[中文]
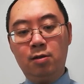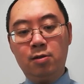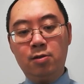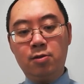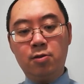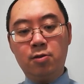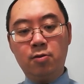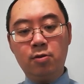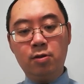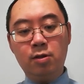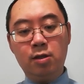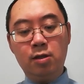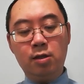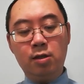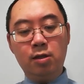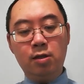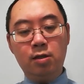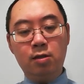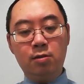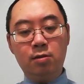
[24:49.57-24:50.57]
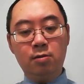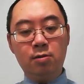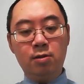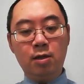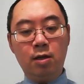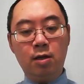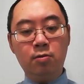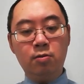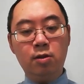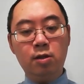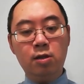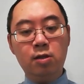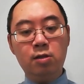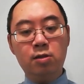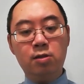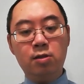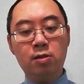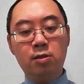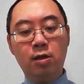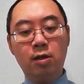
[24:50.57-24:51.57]
所以，上帝
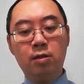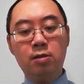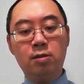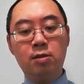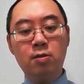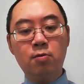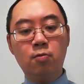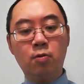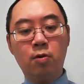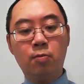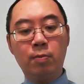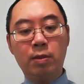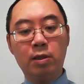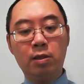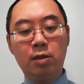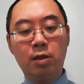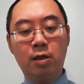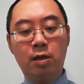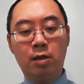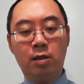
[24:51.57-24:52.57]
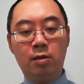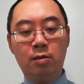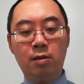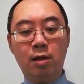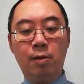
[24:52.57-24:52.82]
既然是我们的